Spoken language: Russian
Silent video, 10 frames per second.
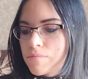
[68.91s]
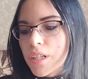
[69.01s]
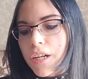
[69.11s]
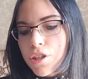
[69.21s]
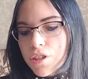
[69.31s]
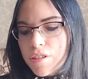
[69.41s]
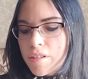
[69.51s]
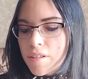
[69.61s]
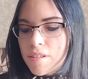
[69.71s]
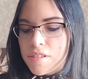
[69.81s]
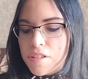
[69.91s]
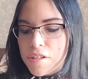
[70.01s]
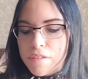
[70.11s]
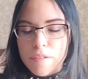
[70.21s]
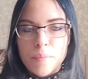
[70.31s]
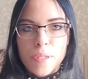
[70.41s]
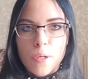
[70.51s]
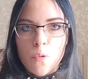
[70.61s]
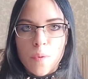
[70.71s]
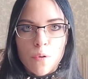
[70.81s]
Такая же
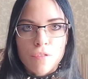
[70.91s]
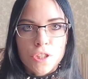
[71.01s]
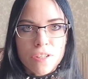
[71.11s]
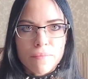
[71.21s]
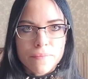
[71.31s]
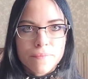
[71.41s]
сиренево-белая упаковочка.